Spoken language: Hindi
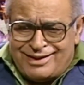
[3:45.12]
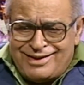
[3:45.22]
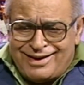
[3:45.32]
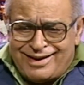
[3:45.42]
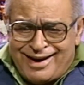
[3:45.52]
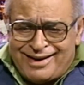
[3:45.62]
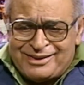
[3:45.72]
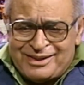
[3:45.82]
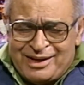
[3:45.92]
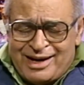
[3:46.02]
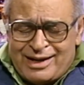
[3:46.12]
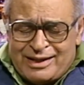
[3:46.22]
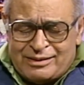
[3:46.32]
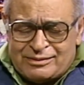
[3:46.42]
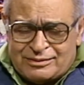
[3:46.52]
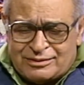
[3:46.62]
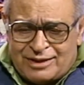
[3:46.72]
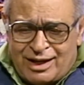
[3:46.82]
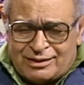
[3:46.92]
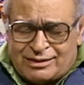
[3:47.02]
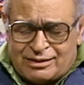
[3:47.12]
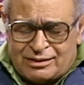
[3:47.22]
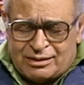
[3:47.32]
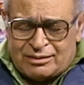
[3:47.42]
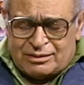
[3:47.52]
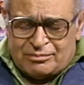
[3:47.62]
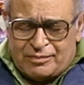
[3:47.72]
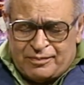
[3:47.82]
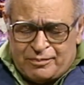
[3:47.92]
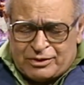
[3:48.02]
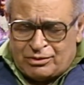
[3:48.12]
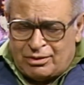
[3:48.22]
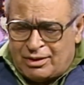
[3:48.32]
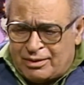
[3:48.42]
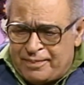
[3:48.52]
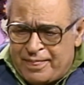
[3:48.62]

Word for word: नहीं है राय यानी जहाँ तक बतौर